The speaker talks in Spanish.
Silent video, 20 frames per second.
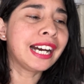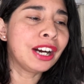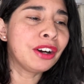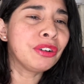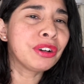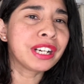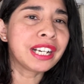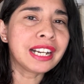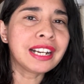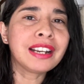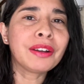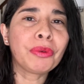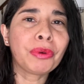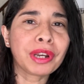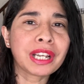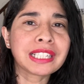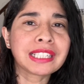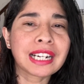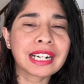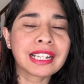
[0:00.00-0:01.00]
ahora le
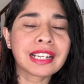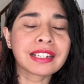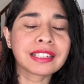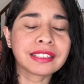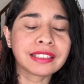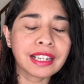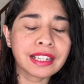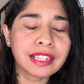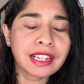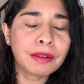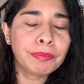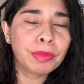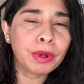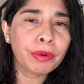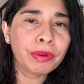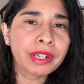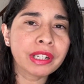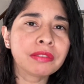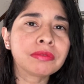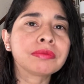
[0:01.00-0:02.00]
voy a hacer la reseña al
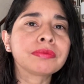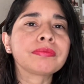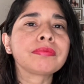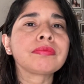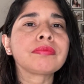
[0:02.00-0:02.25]
pobre.